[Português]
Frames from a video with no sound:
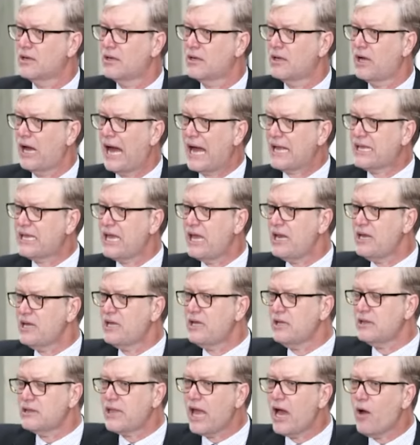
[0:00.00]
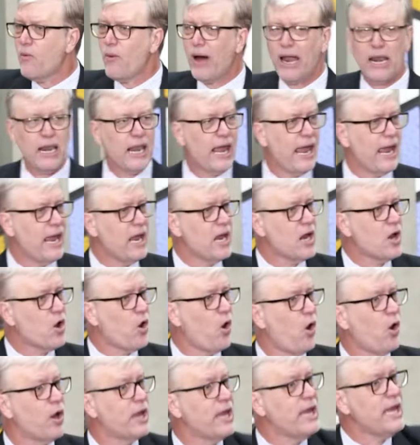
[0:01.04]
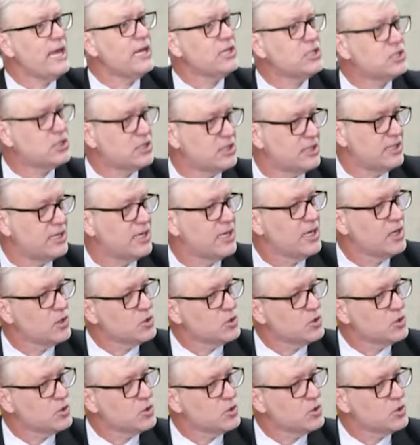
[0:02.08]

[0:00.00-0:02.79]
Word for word: aquele que deu a lei corrige